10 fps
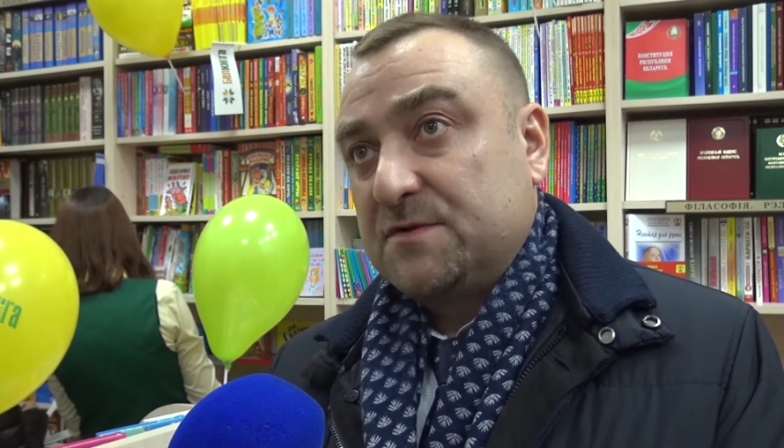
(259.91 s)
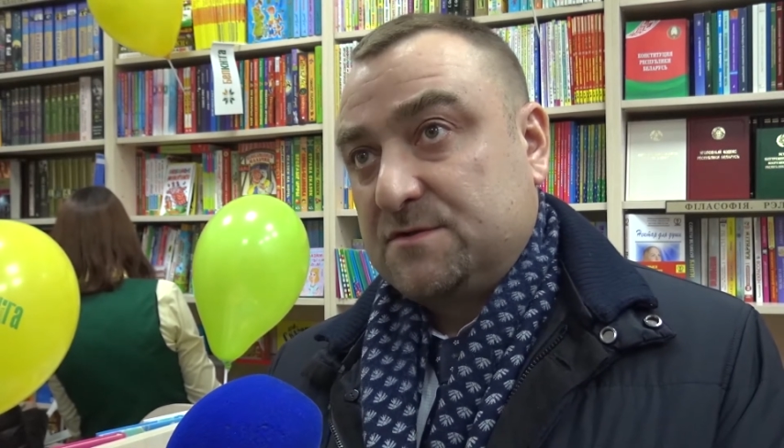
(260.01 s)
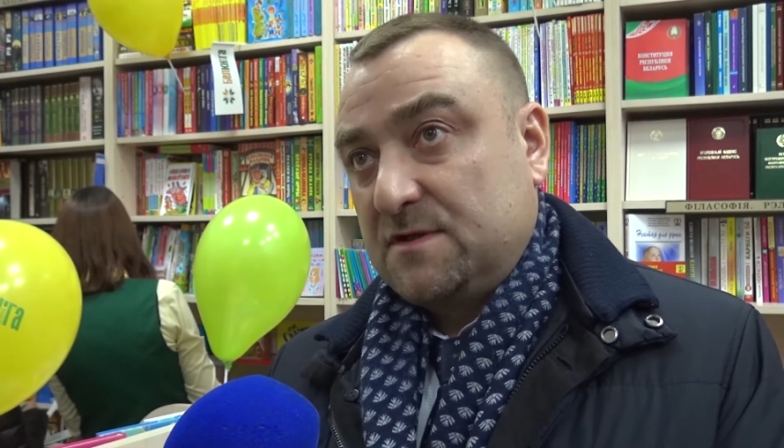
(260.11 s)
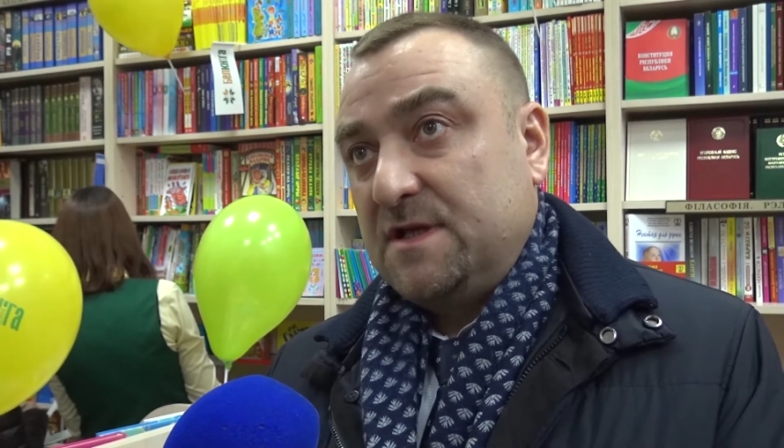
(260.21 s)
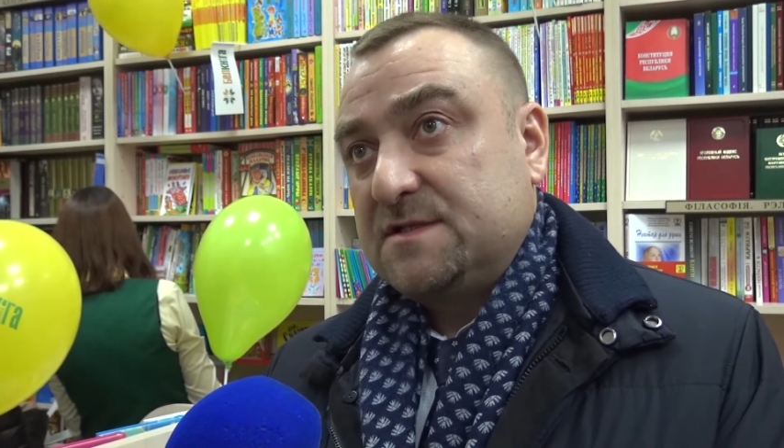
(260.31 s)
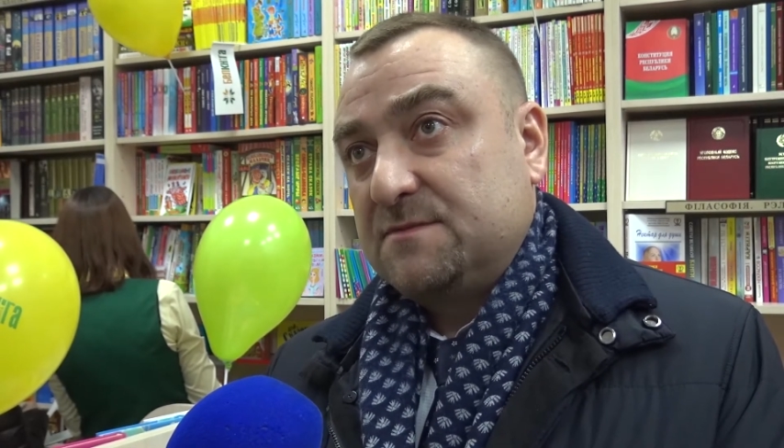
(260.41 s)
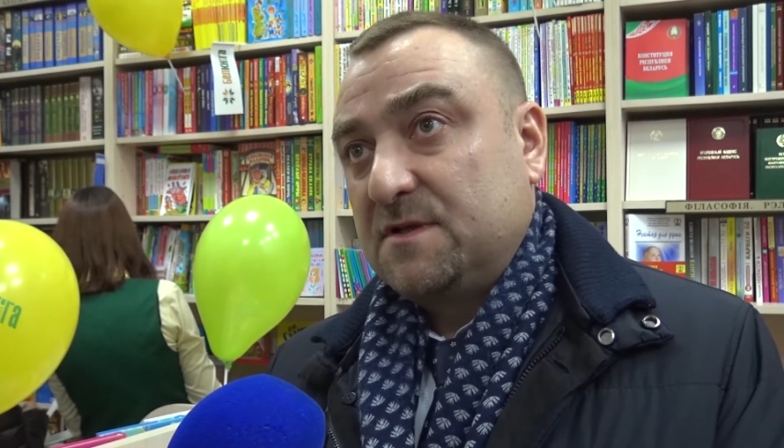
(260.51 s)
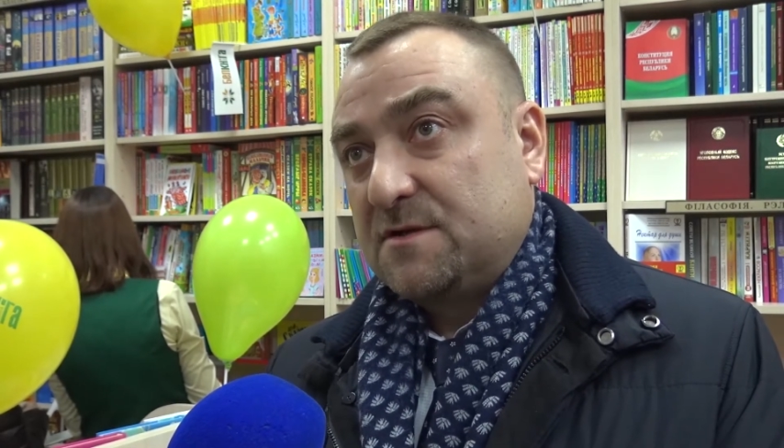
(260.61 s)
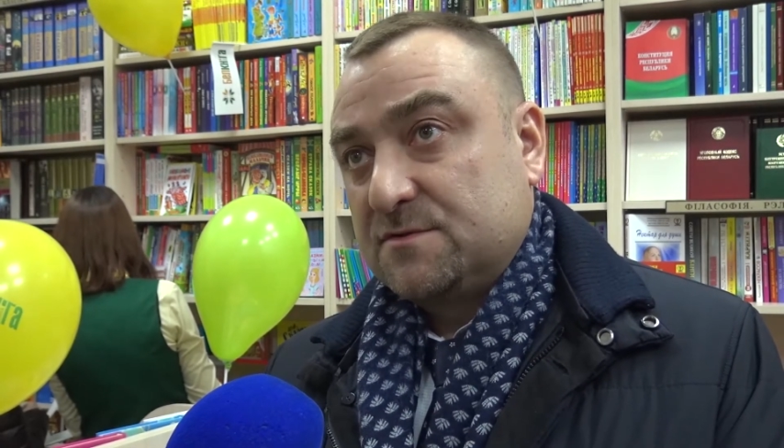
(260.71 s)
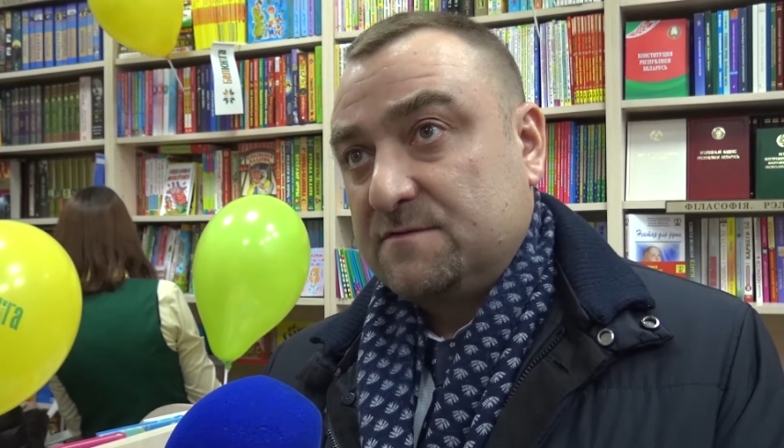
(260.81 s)
500-летия
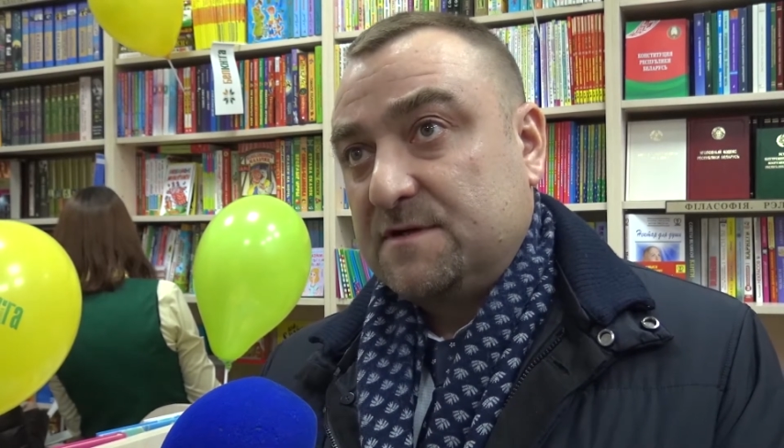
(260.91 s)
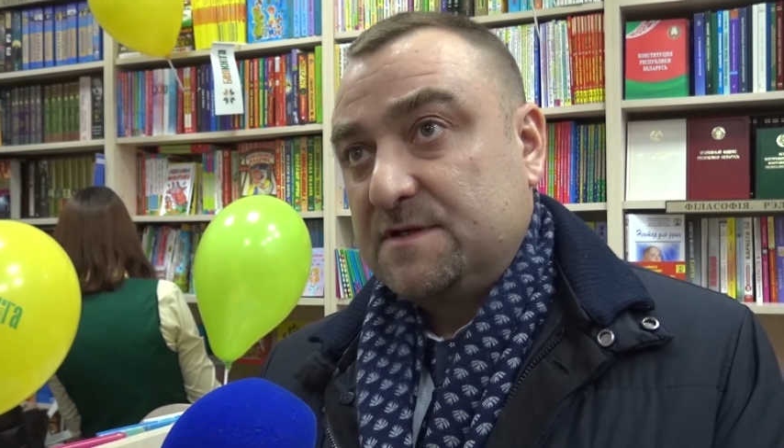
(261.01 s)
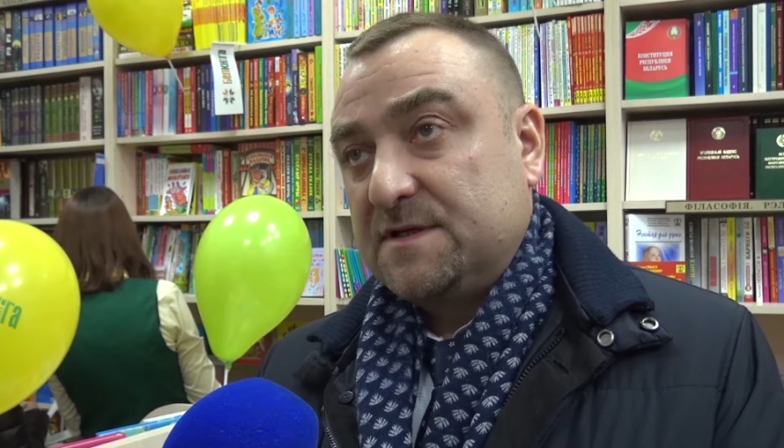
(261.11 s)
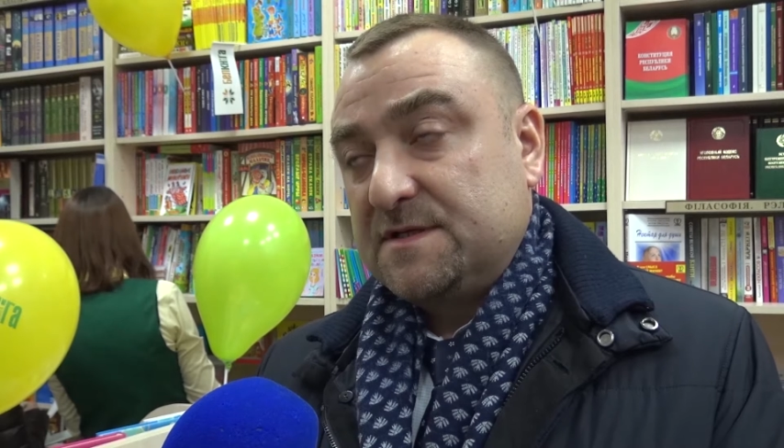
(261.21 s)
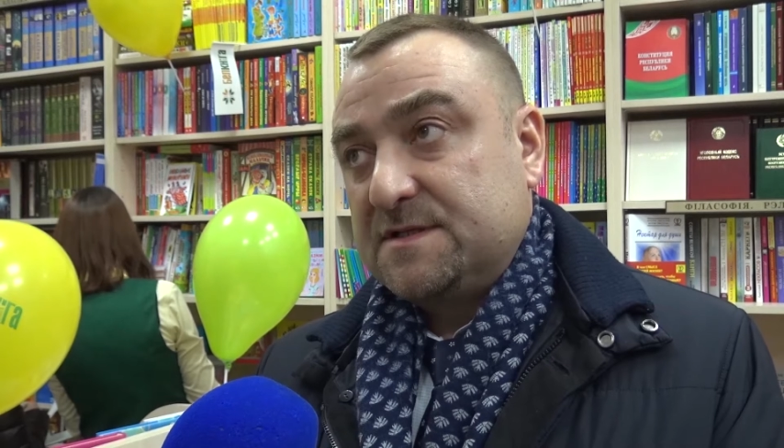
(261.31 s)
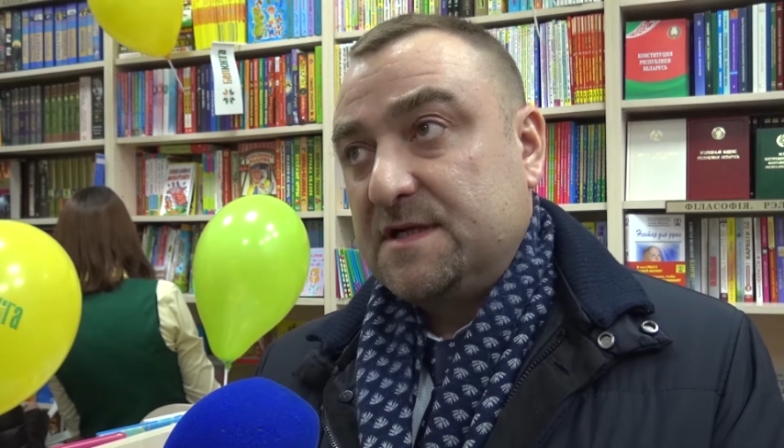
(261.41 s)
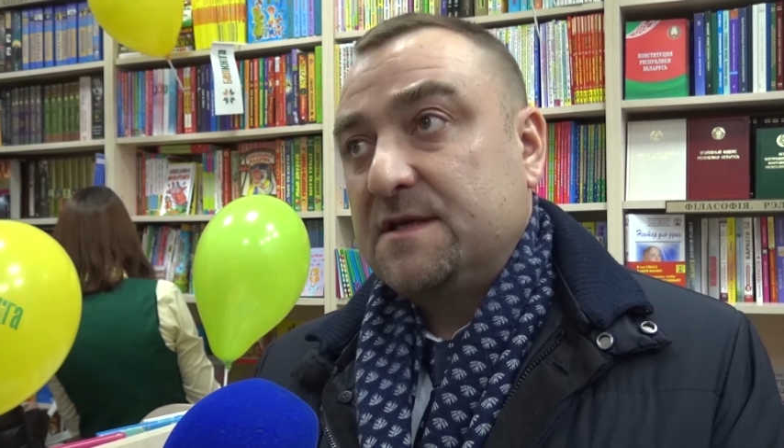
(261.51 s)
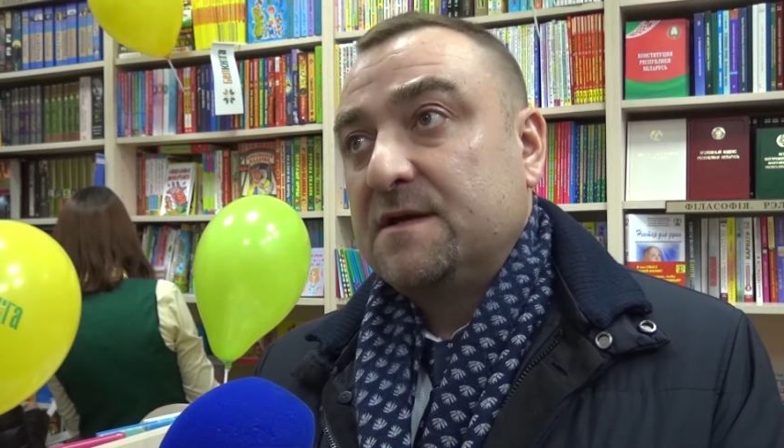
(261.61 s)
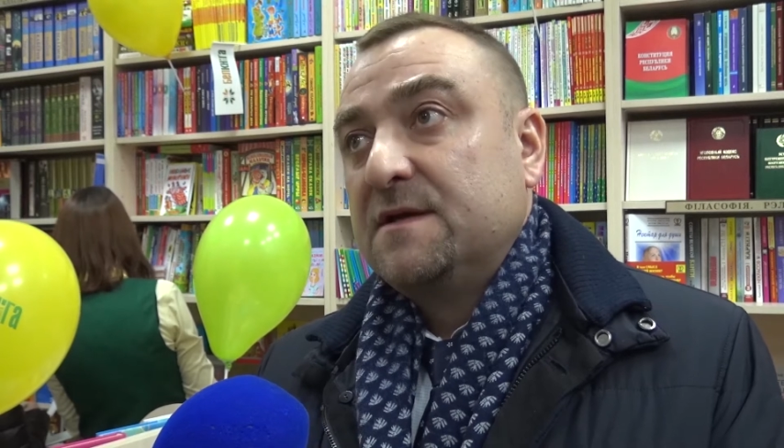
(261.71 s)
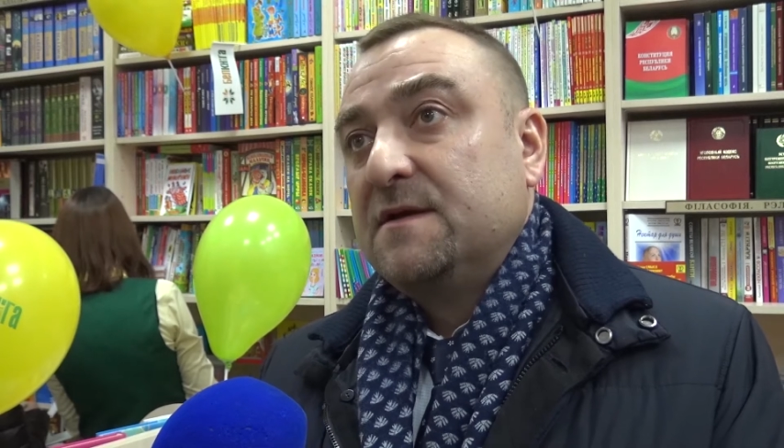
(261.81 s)
белорусского
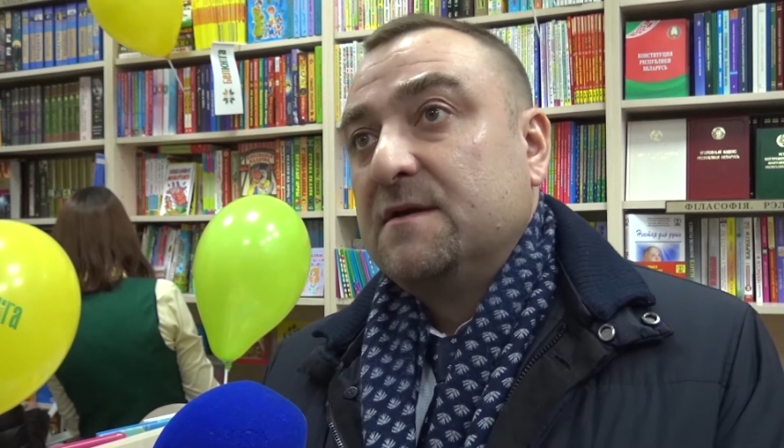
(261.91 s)
книгоиздания